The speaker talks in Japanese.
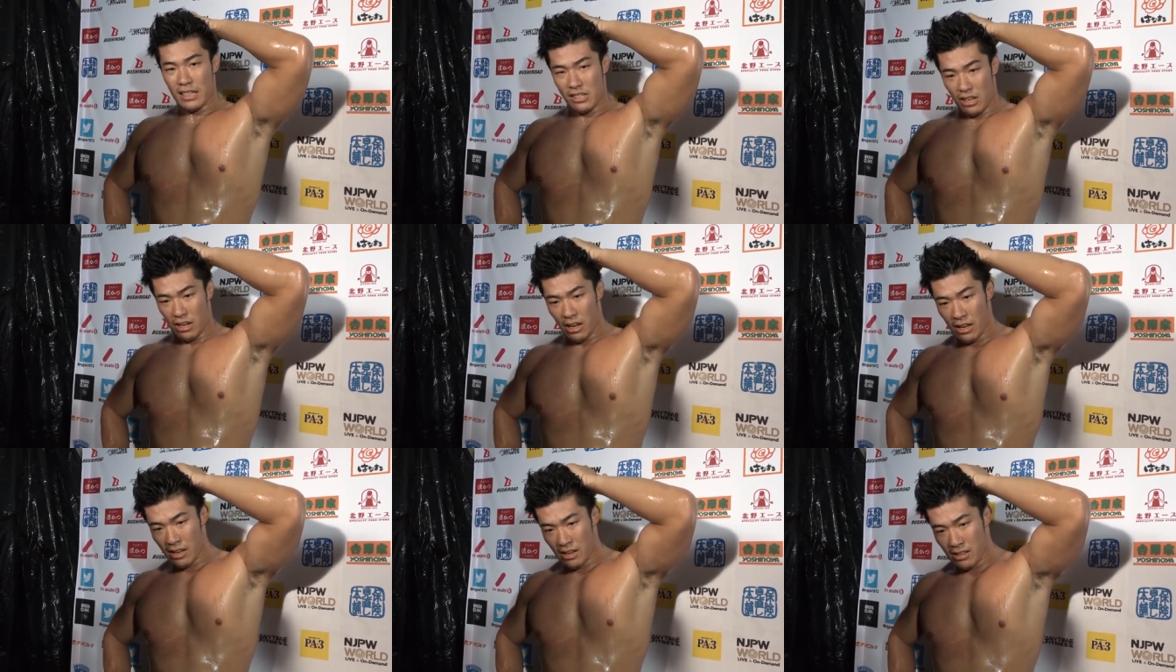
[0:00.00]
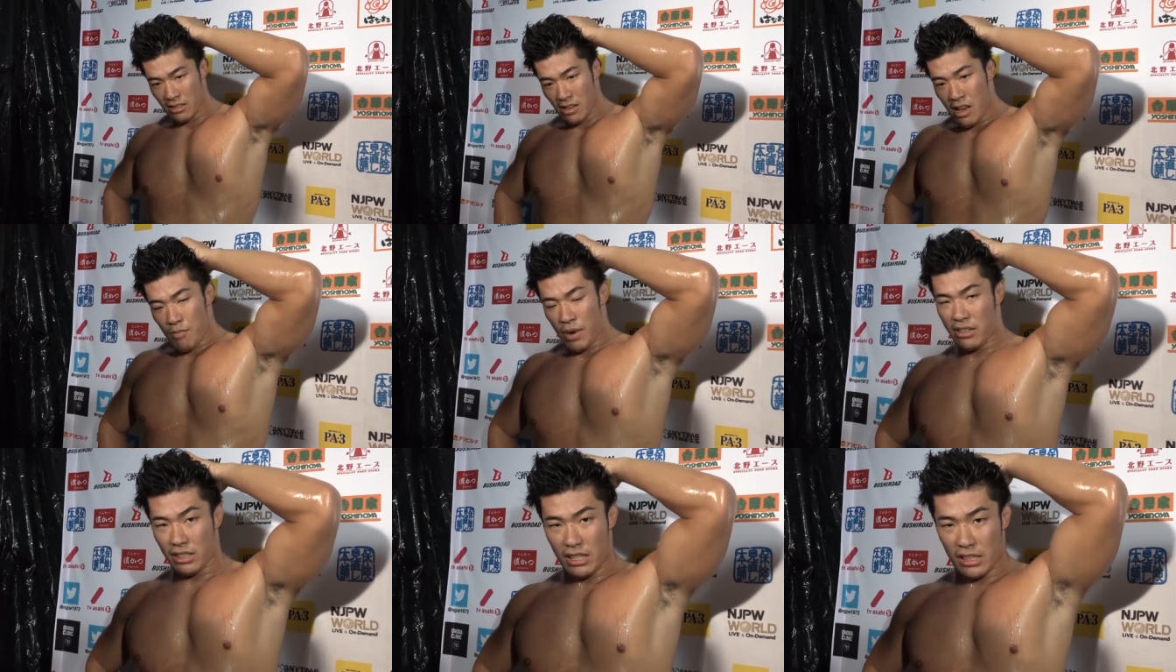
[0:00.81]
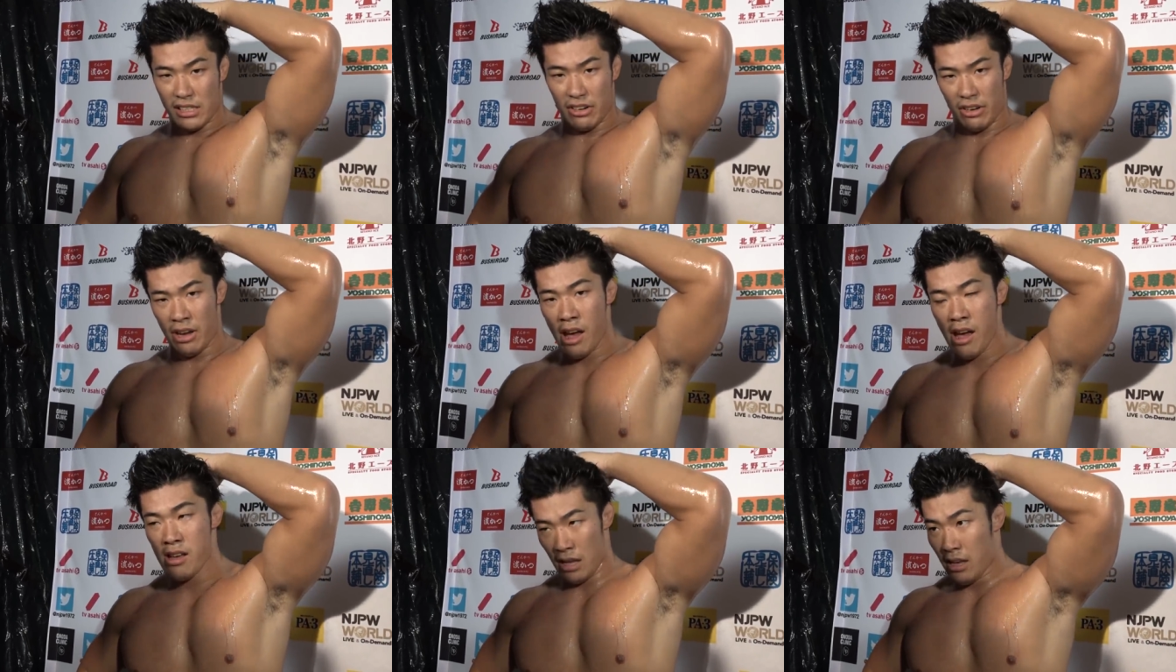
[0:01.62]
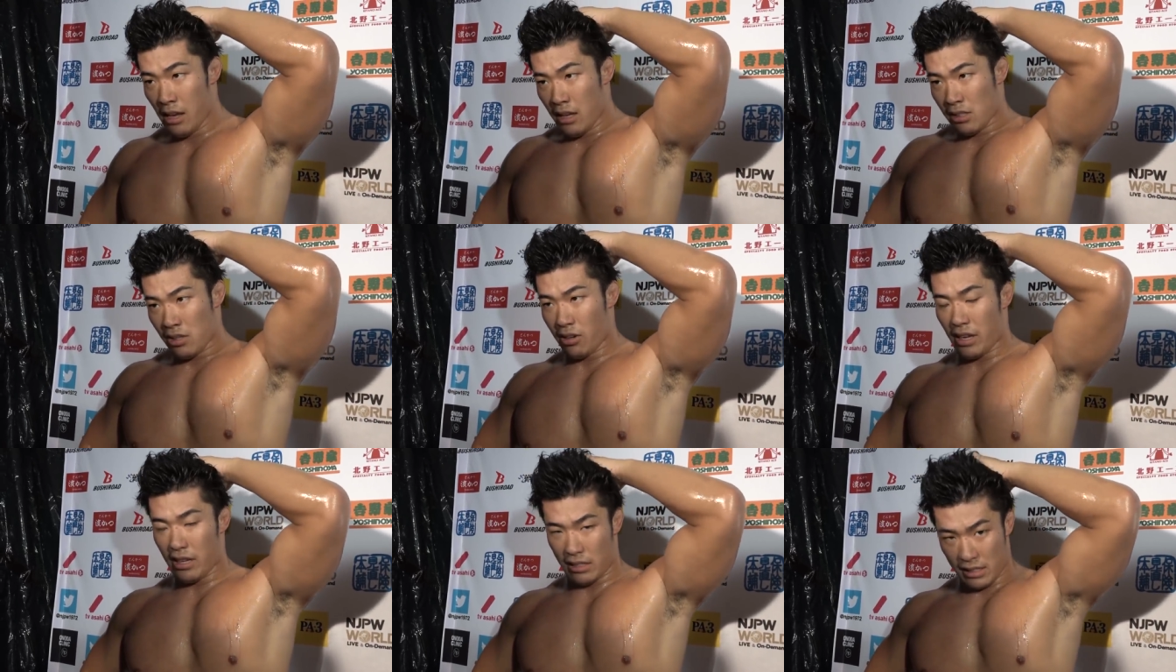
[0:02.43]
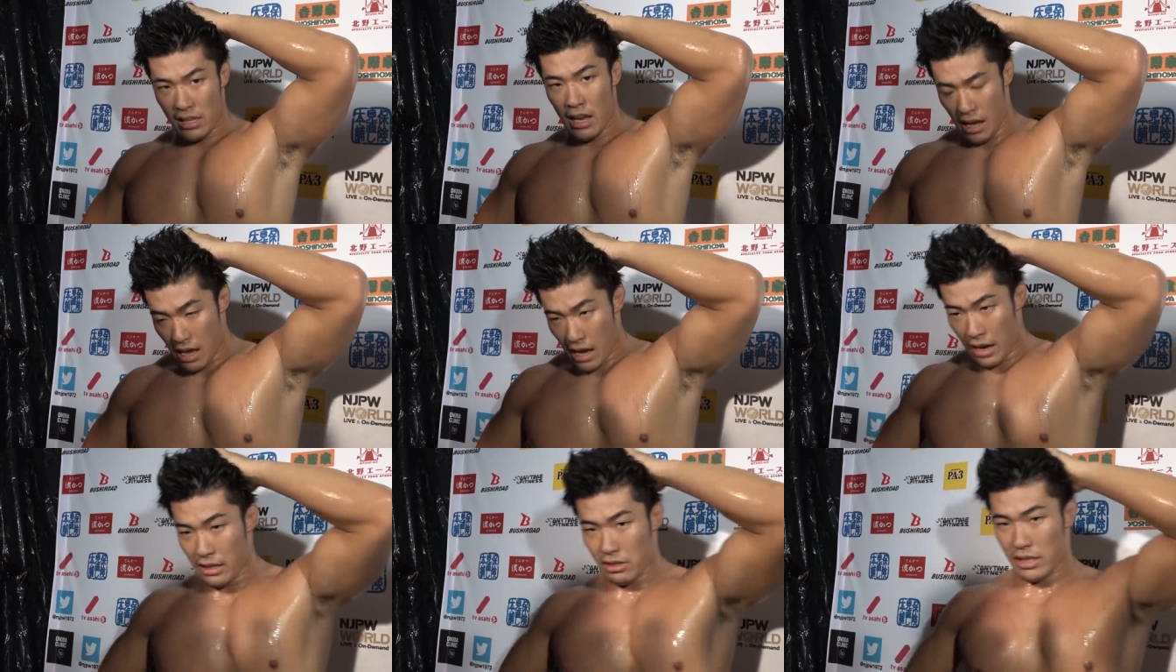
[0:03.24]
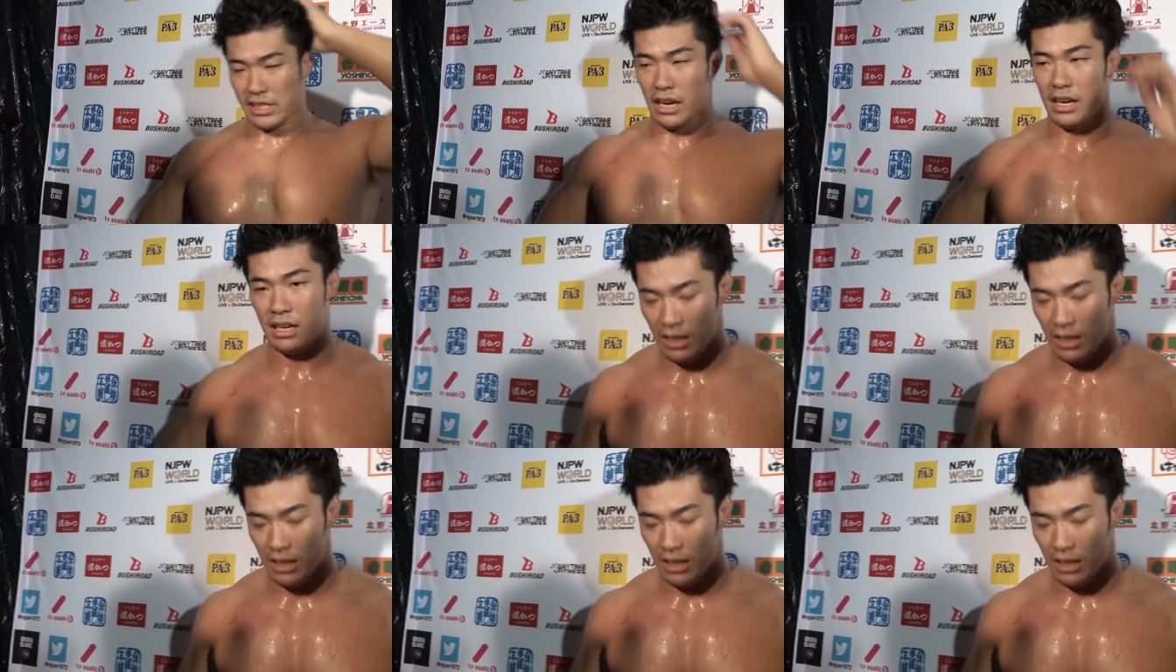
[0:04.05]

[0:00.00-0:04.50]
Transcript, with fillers: ず爆発させてやる、それだけです。ありがとうございました。